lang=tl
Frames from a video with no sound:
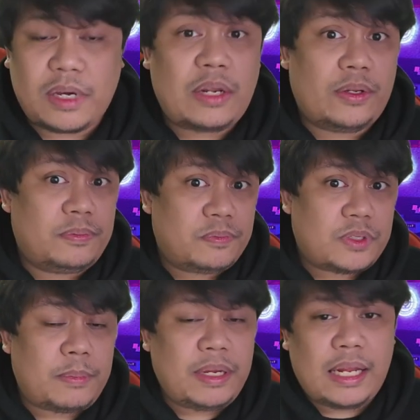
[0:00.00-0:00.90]

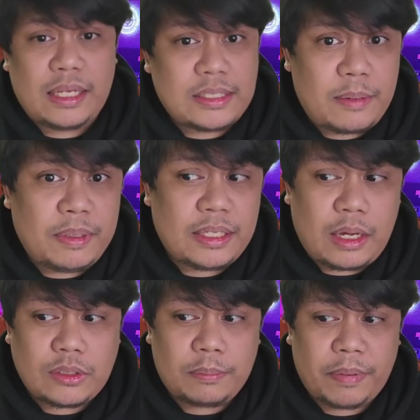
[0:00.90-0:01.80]
Ganon. Sabihin natin
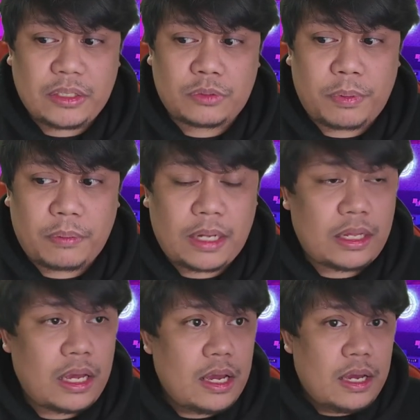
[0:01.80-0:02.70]
70,000 pesos per
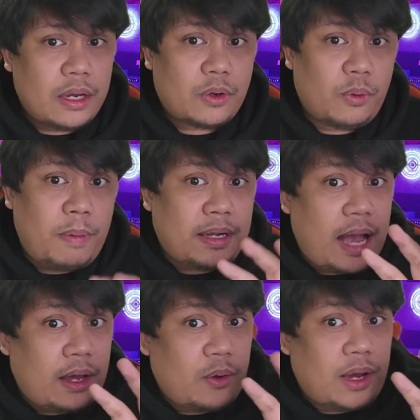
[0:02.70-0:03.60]
month kung
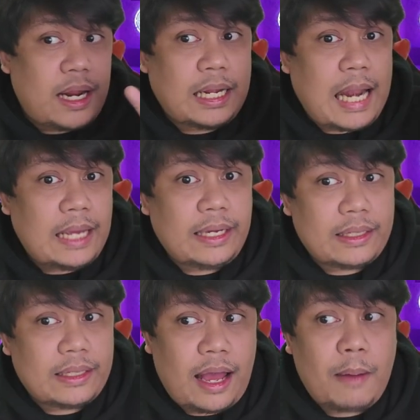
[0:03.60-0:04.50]
magkakaroon ka ng
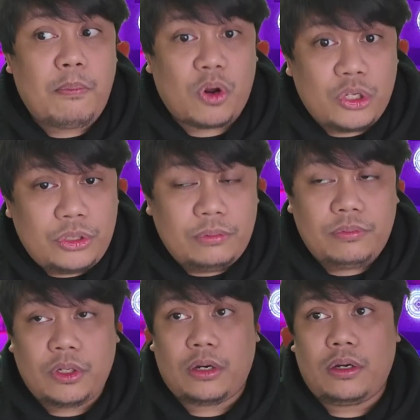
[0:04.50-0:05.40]
client abroad,
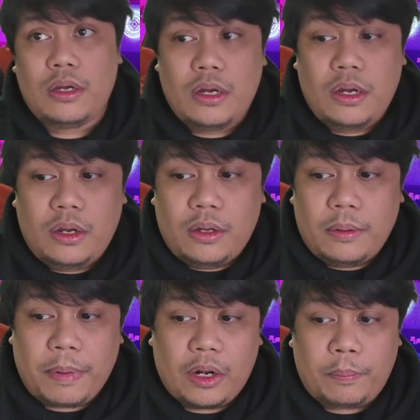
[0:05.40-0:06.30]
no?
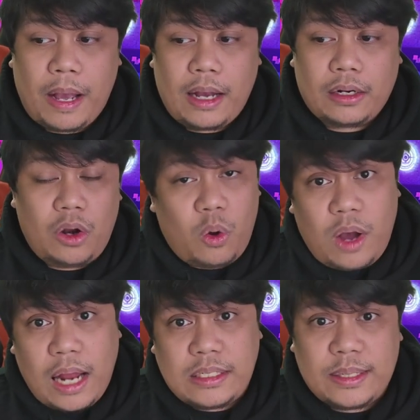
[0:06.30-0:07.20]
Pero pag
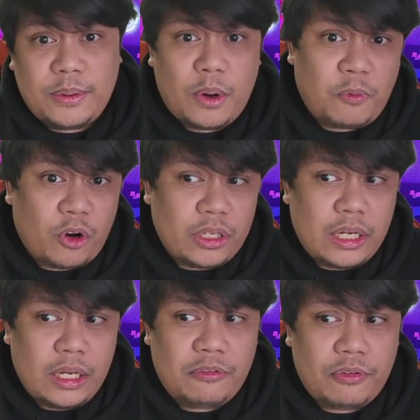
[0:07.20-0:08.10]
local, siguro
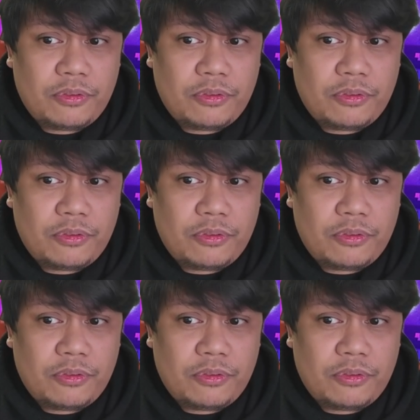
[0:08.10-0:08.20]
40,